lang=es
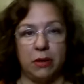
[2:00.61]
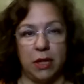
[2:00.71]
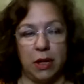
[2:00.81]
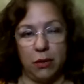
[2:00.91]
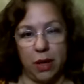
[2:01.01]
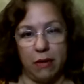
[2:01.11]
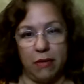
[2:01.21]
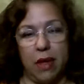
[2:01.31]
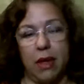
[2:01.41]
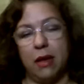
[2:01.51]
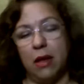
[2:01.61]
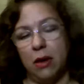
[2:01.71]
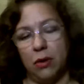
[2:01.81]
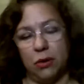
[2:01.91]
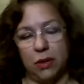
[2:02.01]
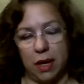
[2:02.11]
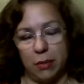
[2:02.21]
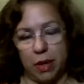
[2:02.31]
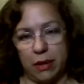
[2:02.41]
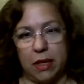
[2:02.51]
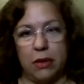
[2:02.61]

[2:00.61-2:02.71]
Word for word: Para que usted luzca bien, usted ha